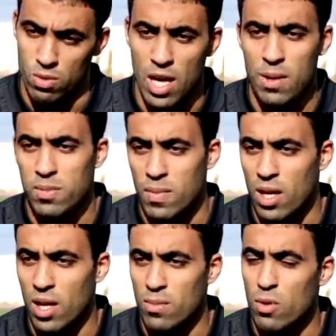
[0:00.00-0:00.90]
ولعبت
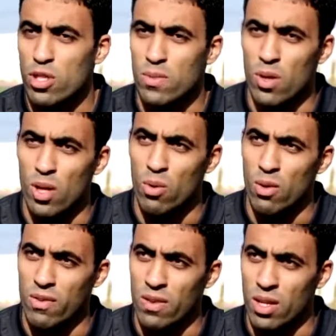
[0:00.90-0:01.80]
معاه الموسم
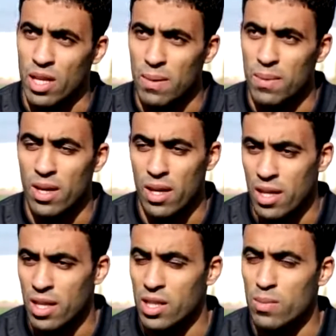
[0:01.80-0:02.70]
الأول في الكبار
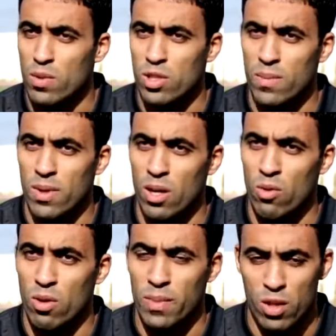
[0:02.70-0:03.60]
أكيد الموسم
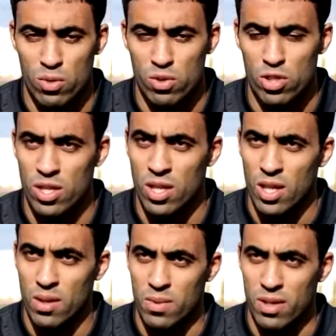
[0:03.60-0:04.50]
الأول ما يكونش
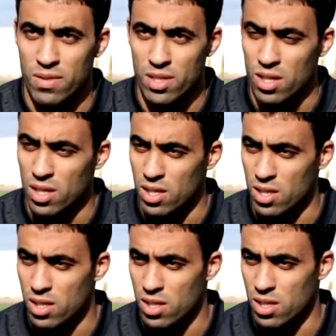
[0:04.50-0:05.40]
بنفس
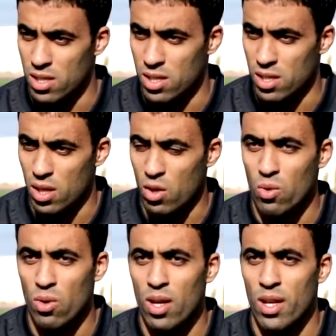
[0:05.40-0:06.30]

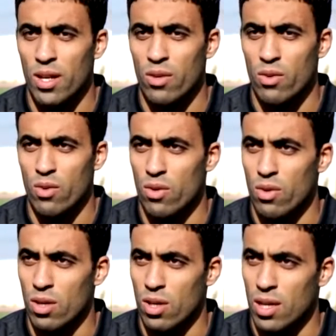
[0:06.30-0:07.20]
القوة
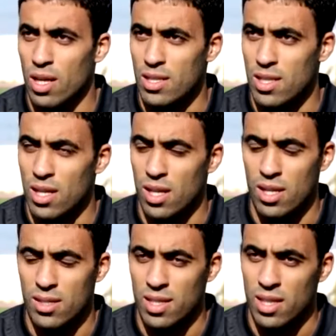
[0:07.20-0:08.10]
لأنه
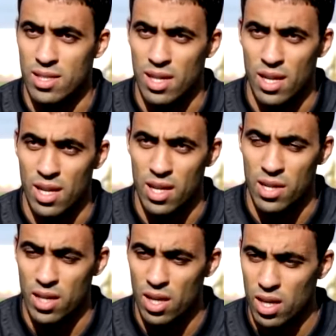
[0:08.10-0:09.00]
لازال سني صغير
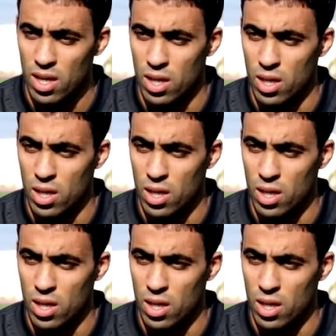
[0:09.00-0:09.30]
أنا ذاك